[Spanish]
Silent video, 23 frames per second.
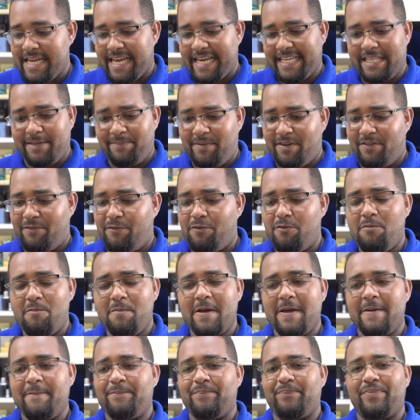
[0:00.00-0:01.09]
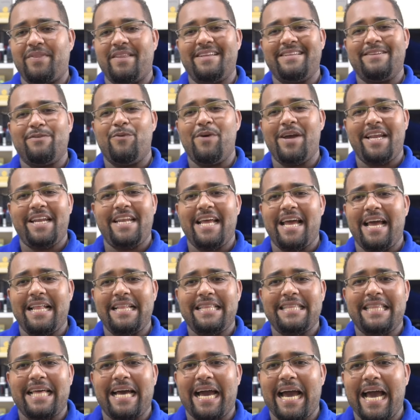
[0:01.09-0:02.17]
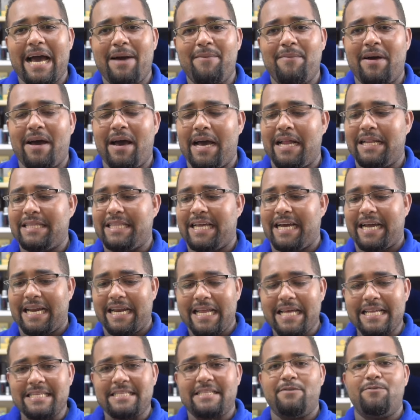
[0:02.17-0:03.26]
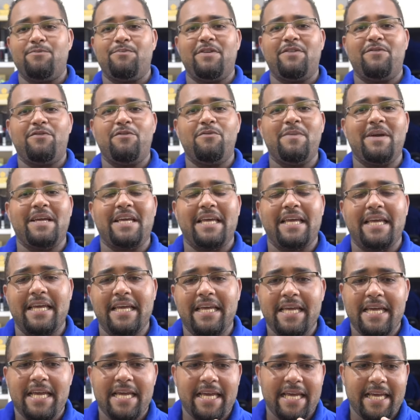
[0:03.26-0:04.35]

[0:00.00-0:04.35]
Este perfume huele a alta gama, alta clase, un perfume que,